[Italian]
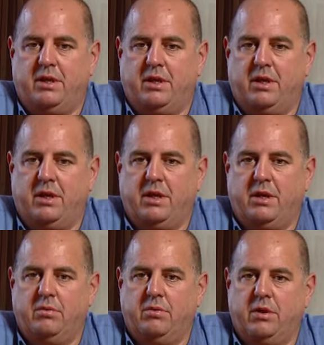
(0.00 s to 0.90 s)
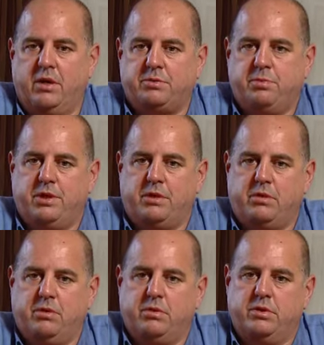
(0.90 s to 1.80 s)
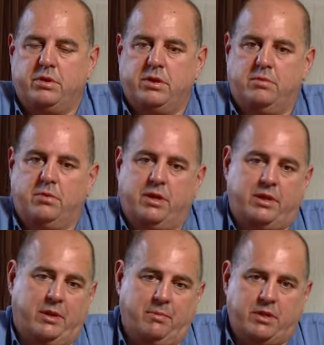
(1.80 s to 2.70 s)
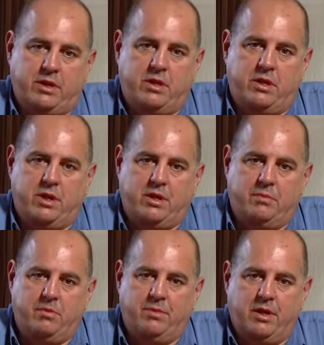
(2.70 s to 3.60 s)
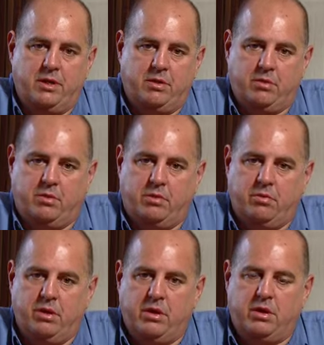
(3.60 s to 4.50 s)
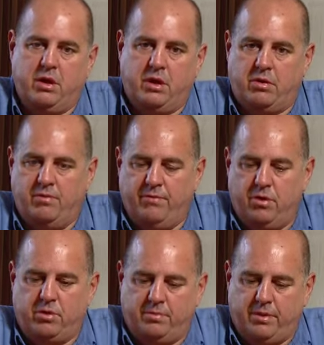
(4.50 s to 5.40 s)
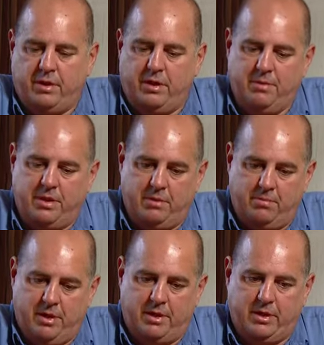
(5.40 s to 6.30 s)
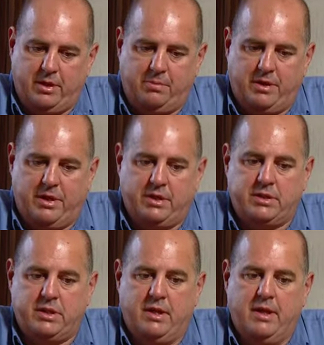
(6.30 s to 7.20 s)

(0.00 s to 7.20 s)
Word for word: Eh, uno è l'aspetto, diciamo, la drammaticità del momento che quindi ha coinvolto praticamente parte del paese.